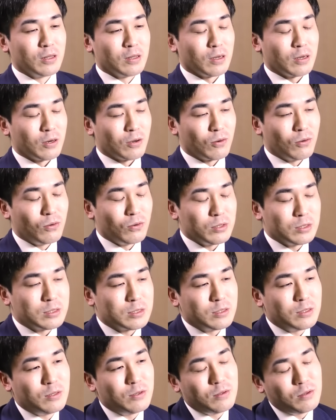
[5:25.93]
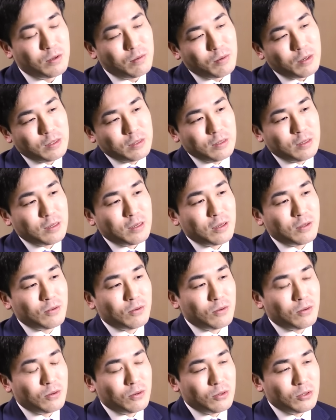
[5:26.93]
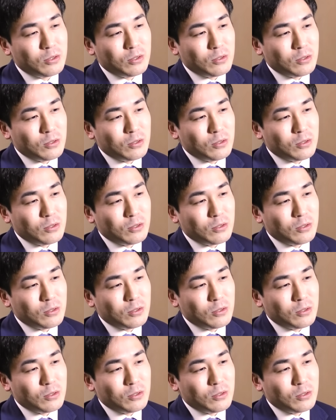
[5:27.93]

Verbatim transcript: だから効率で言えばいいけど